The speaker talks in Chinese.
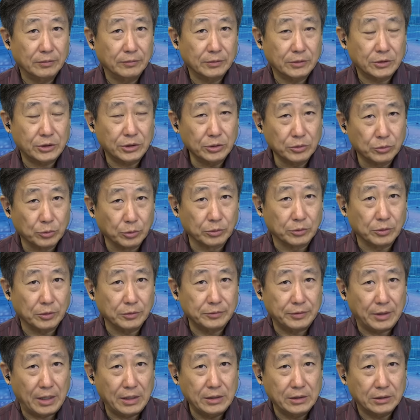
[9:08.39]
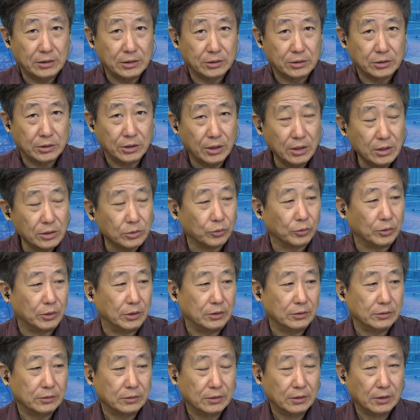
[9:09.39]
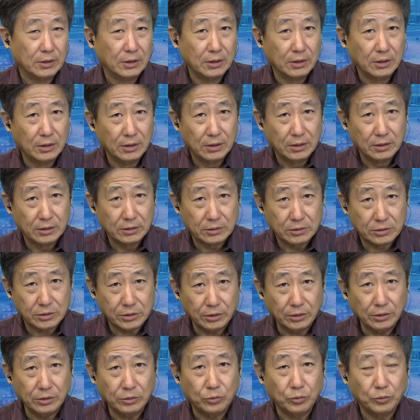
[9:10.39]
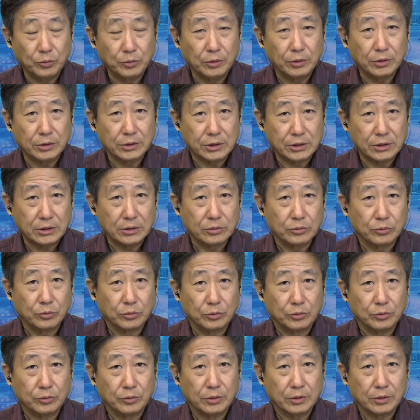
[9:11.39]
事故多的原因是车多，车多事故多，